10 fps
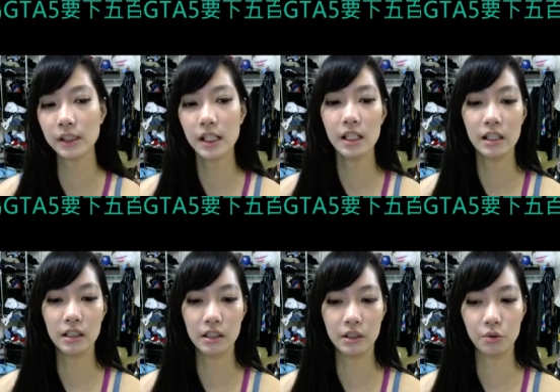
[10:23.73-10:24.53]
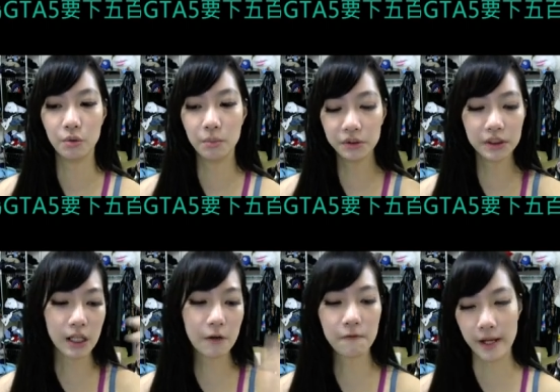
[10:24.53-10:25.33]
嗯，我不是想
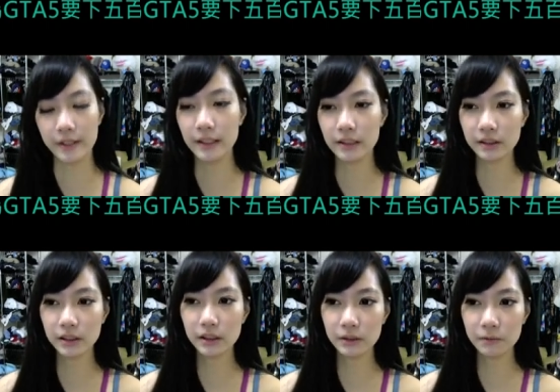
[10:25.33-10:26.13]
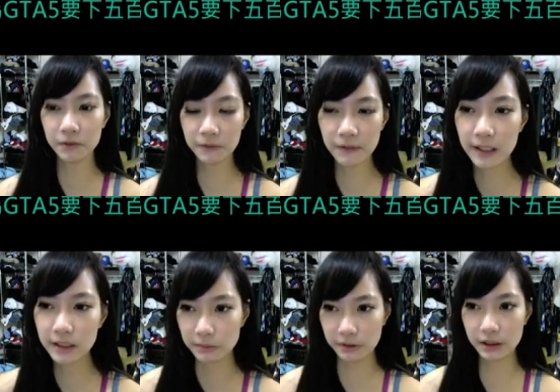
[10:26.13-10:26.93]
要烦你，可是是发生
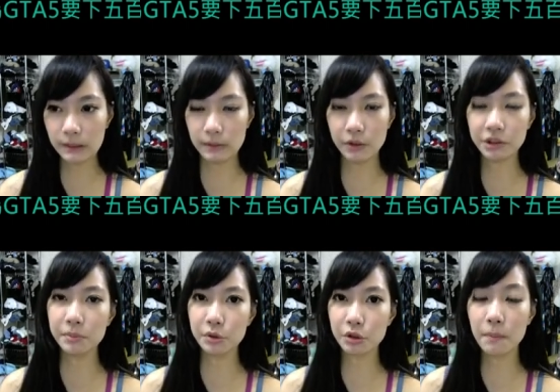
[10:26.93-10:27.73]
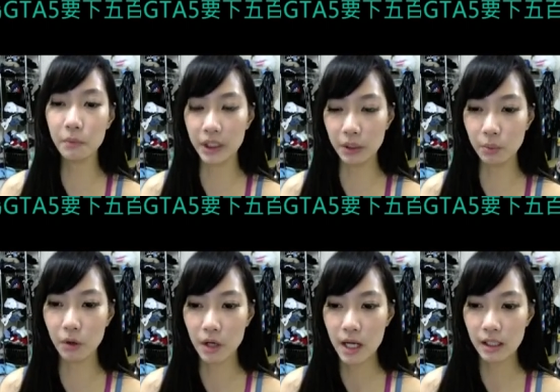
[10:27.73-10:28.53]
什么事吗？为什么都不理我？
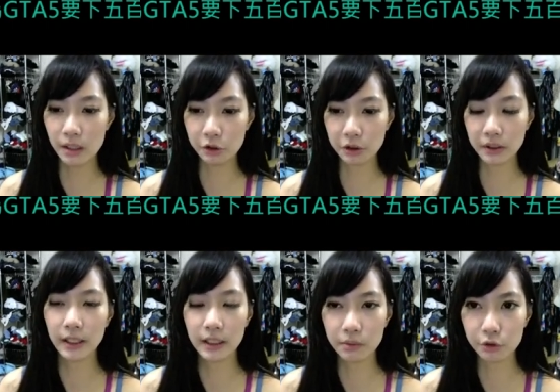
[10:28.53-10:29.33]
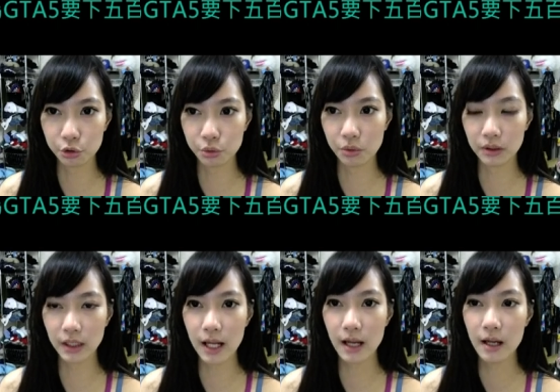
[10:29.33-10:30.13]
嗯，我希望你可以跟我说
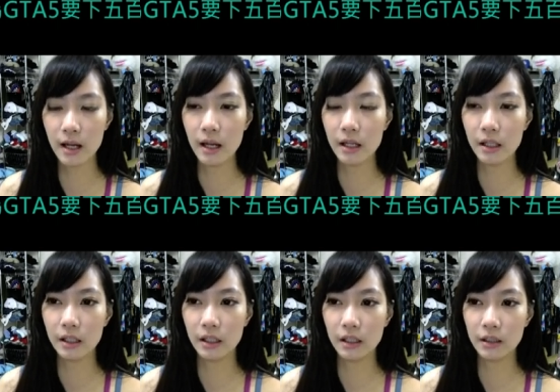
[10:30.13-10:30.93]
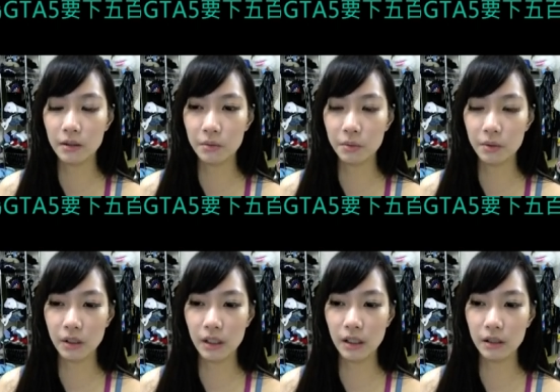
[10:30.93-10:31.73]
那。”
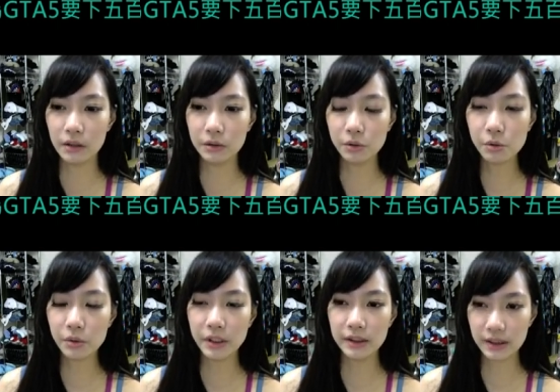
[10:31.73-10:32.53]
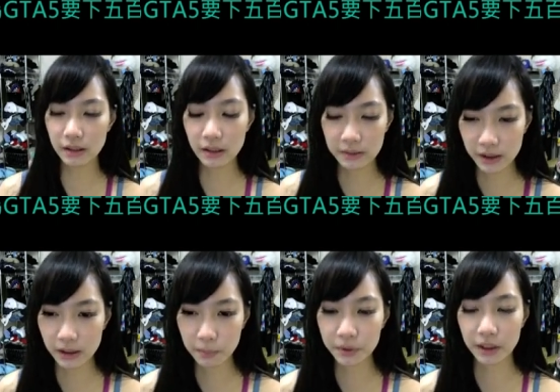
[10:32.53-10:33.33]
呃，如果你真的真的
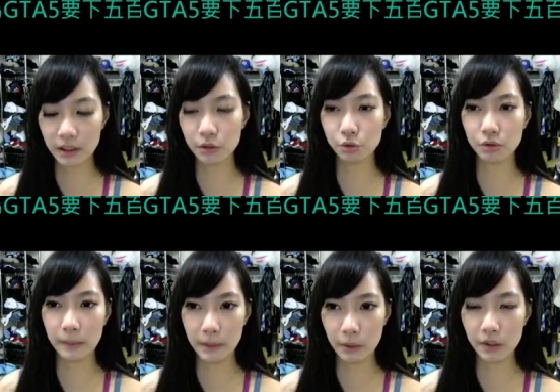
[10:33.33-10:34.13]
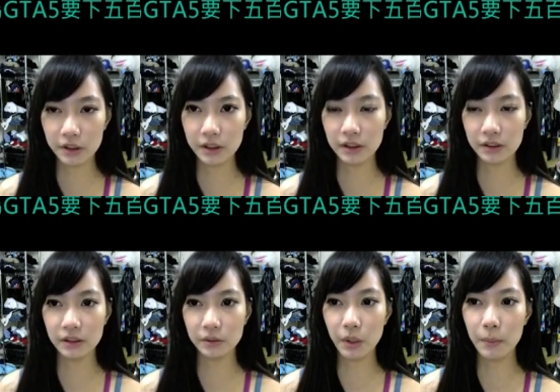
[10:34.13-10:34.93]
不想跟我说也没关系，只是
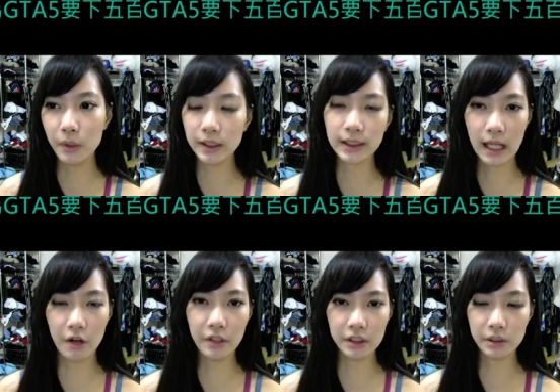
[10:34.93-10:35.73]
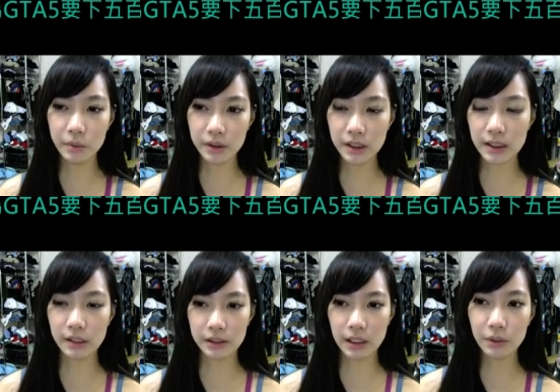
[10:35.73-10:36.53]
我也不会再打扰你。只是我真的想要
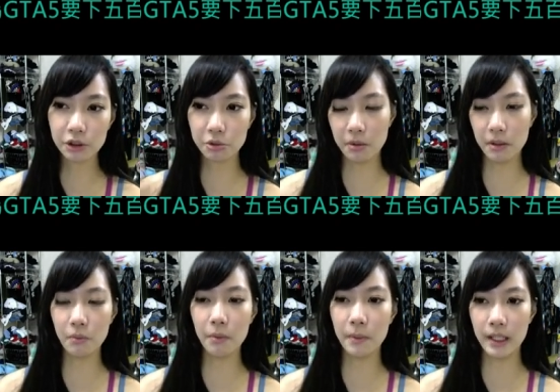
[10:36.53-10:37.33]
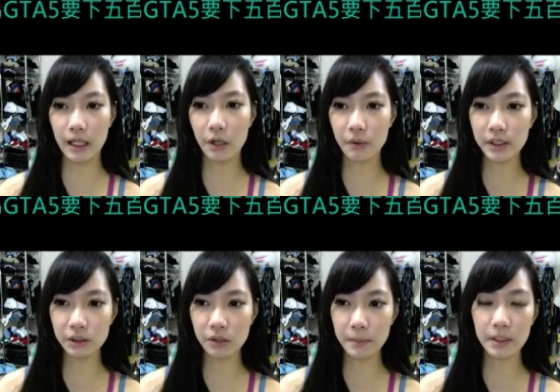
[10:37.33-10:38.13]
知道为什么我们两个人关系
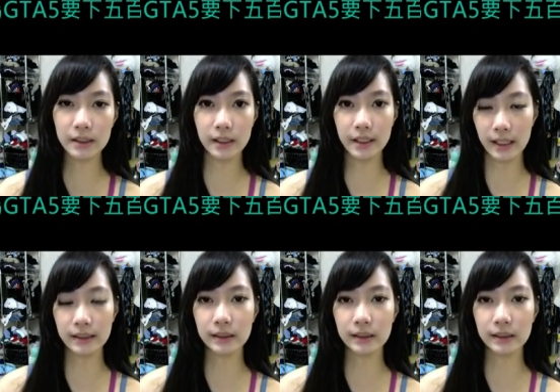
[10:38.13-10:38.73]
会变成这个样子，